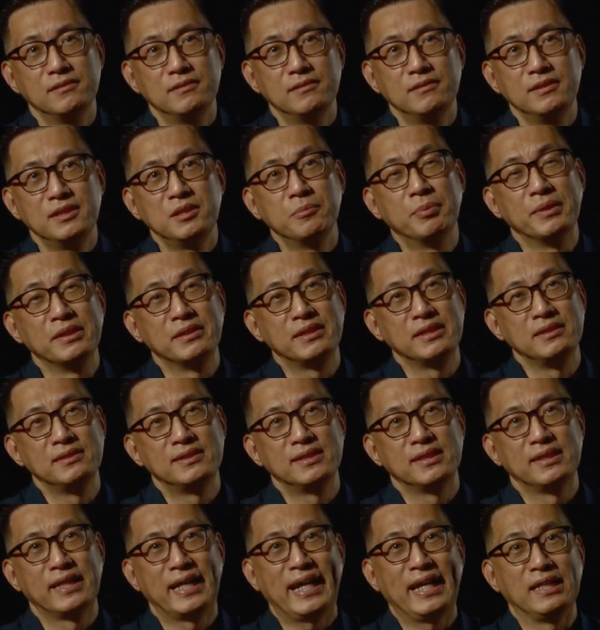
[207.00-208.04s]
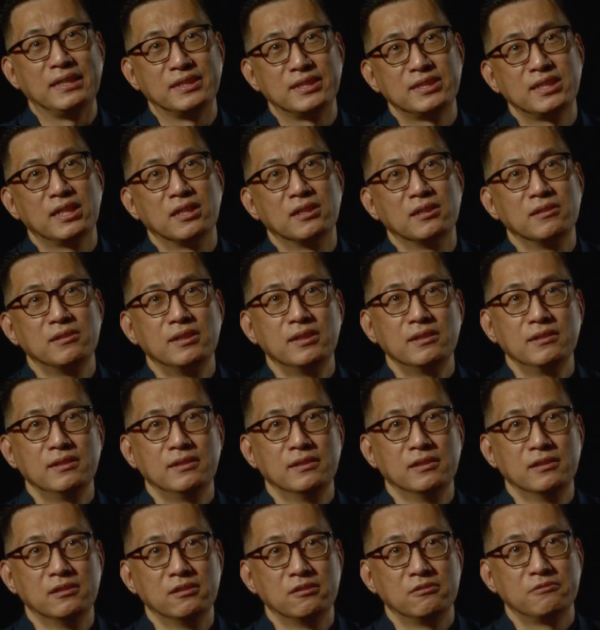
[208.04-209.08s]
日本地震海啸
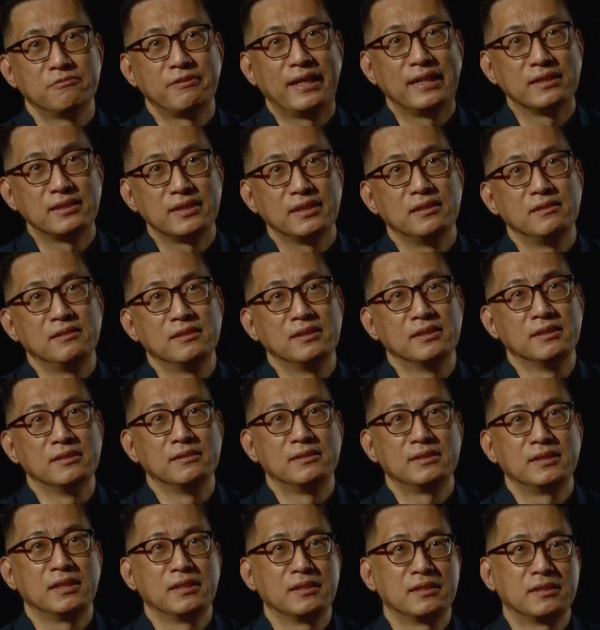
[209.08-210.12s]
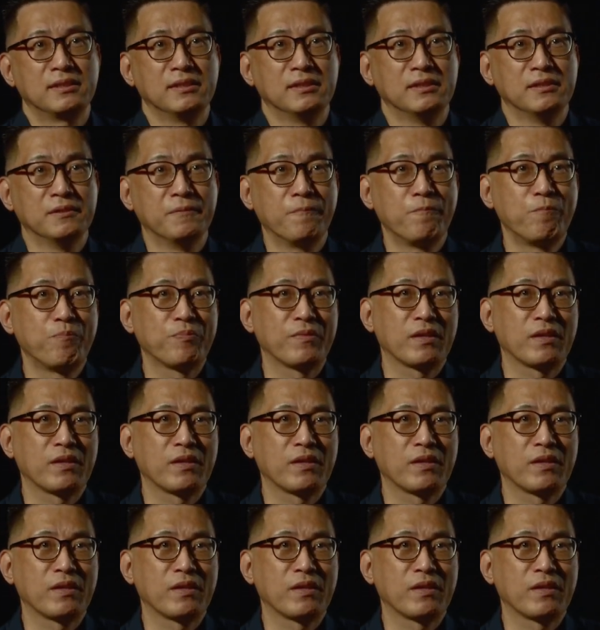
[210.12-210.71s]
呃发现的这个